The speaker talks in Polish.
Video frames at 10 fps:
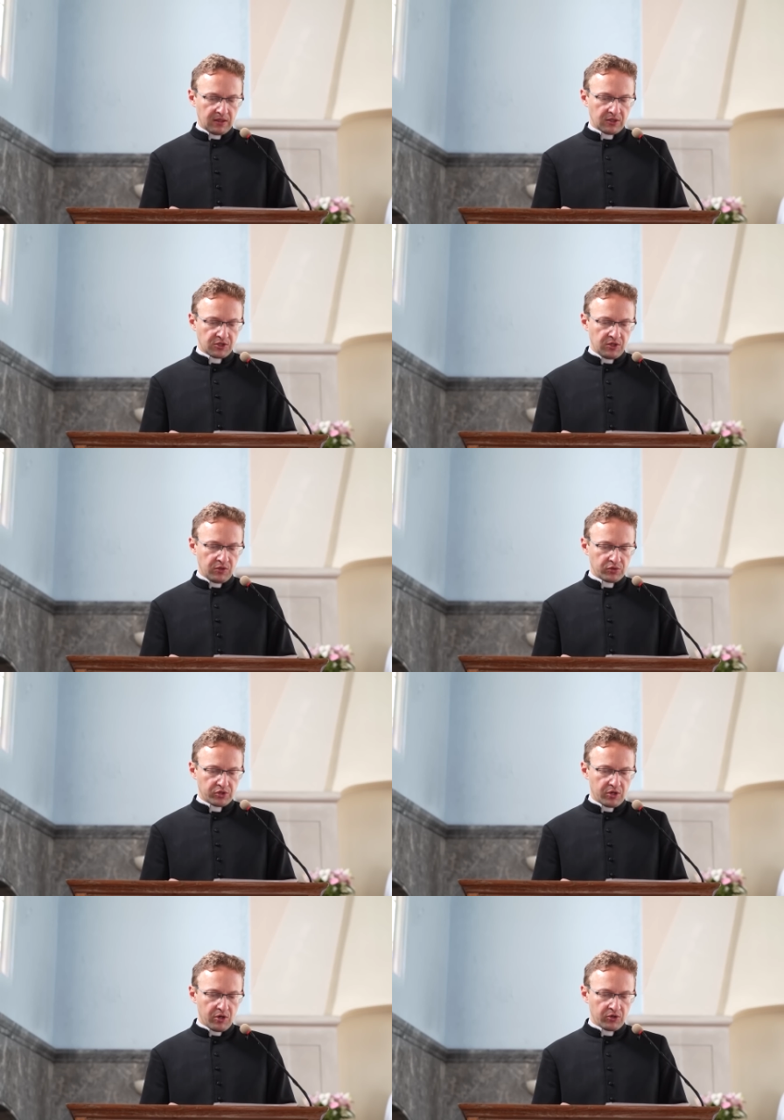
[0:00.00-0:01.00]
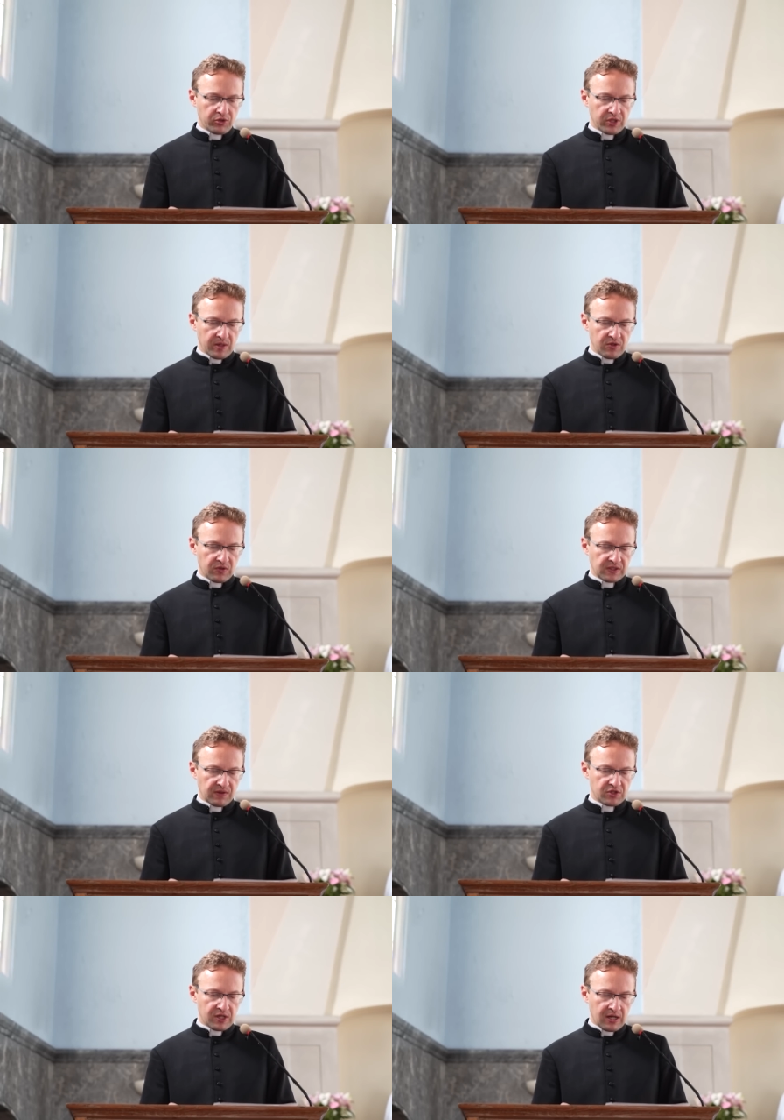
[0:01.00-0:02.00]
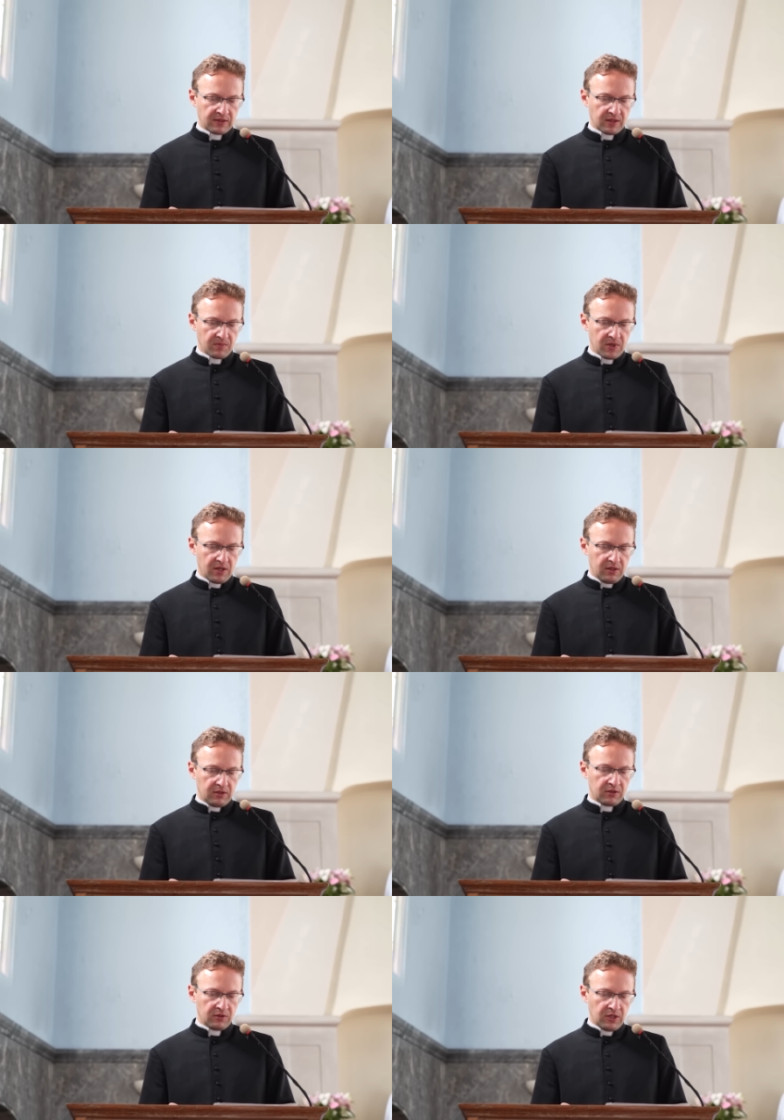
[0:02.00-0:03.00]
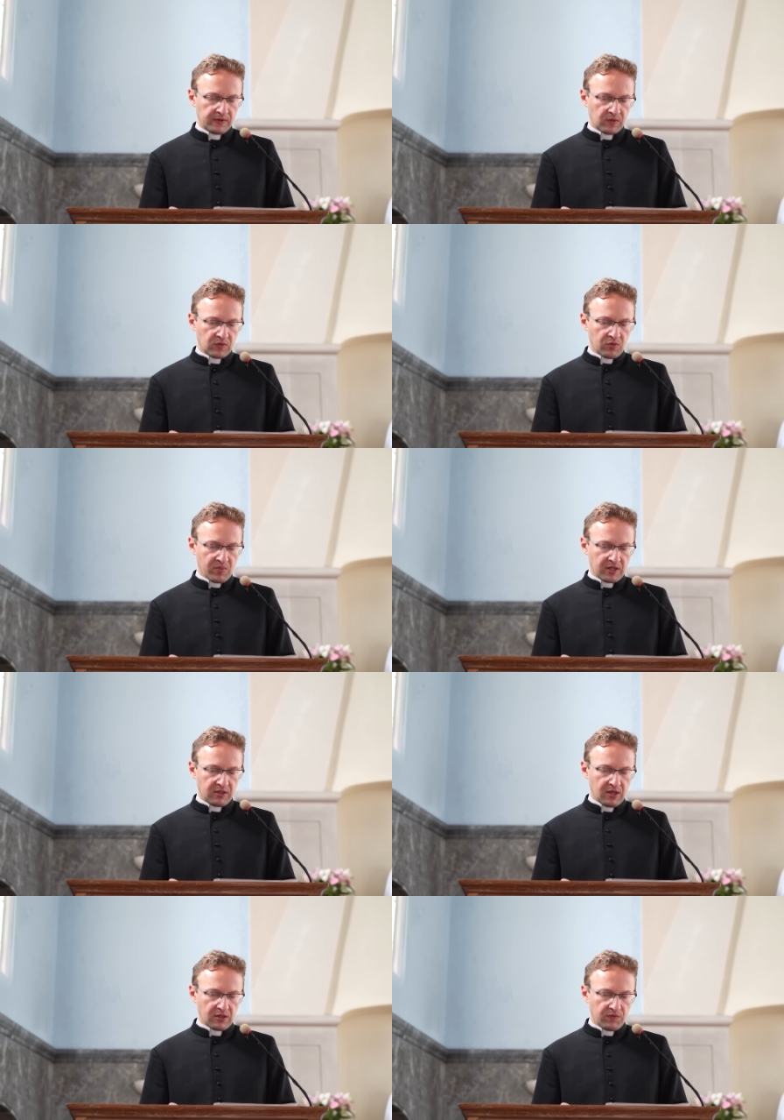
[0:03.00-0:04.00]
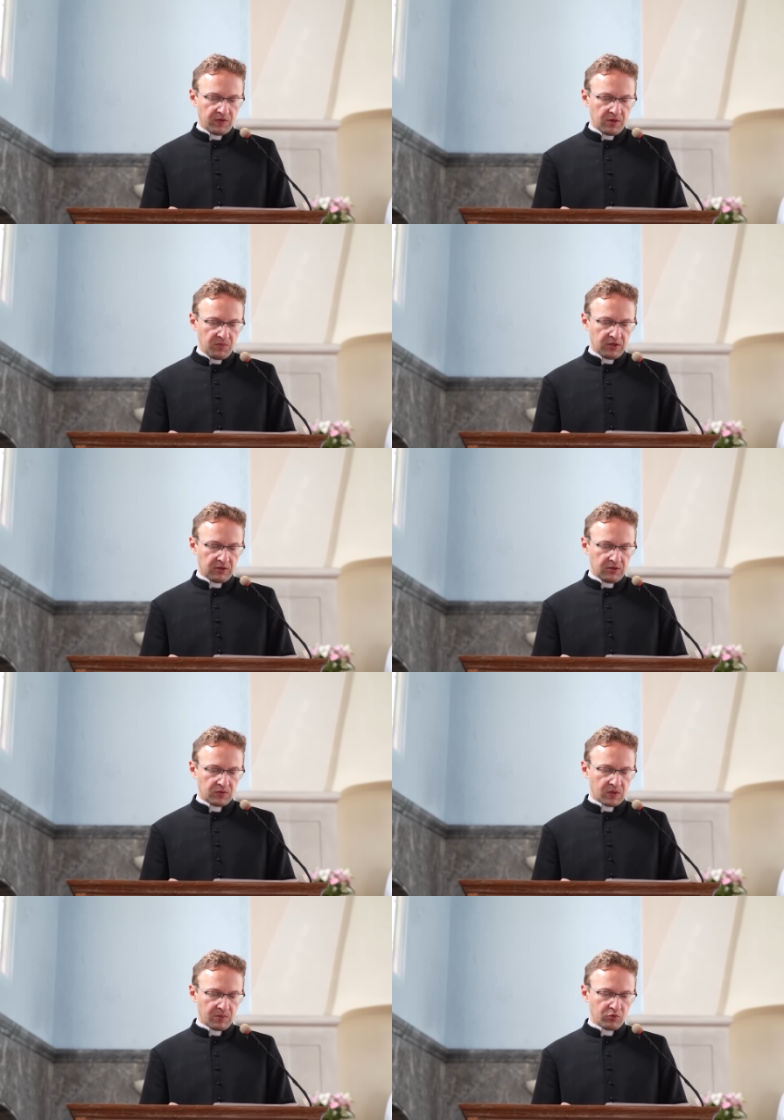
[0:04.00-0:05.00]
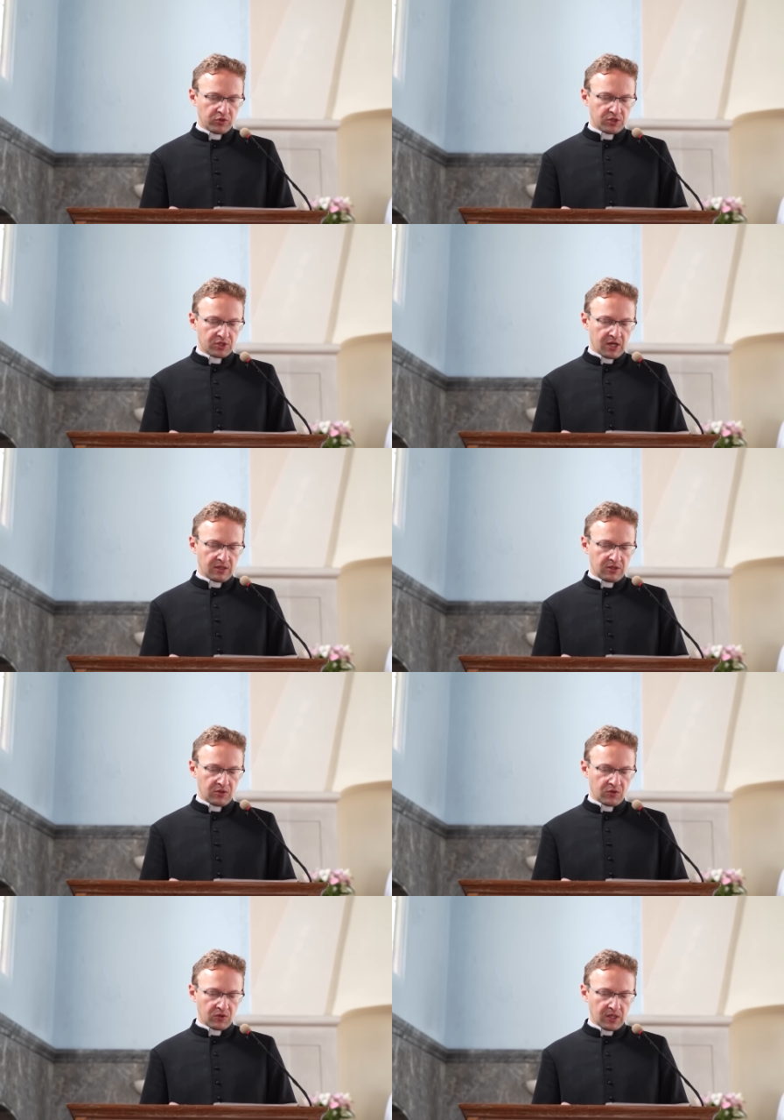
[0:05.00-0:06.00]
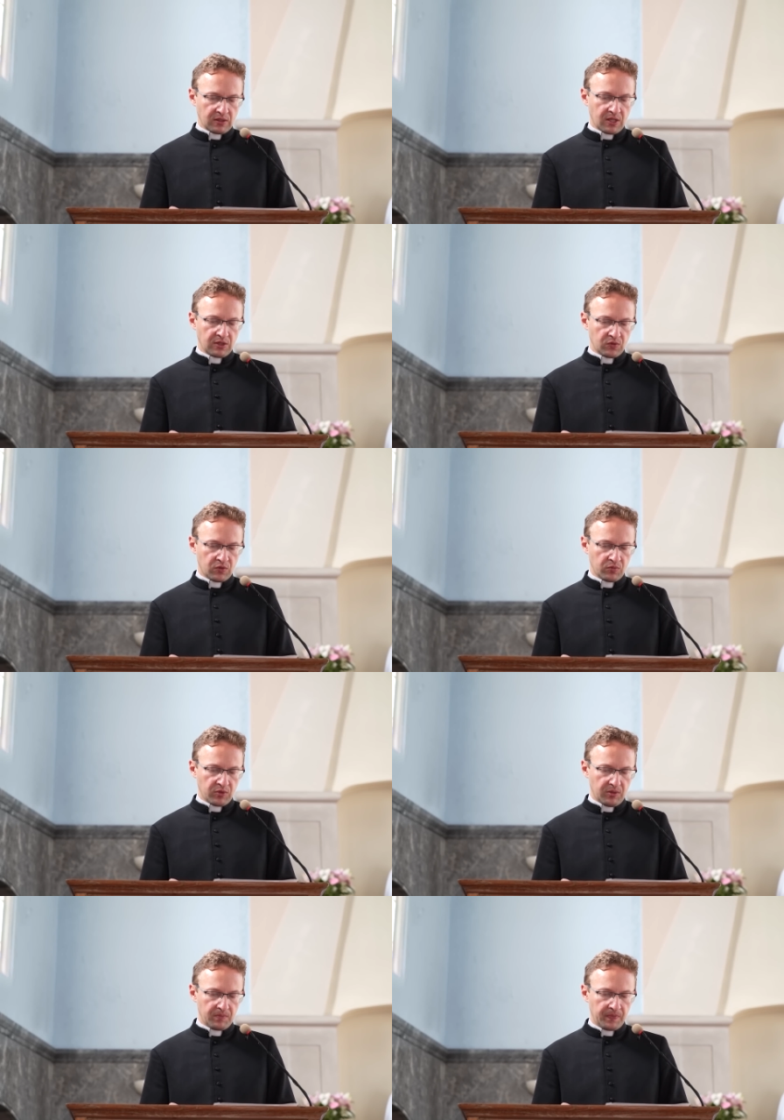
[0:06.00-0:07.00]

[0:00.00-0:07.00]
Jeśli już, oglądamy to zawsze razem. I nie są to bajki ani filmiki, które młodzież chętnie ogląda na YouTubie.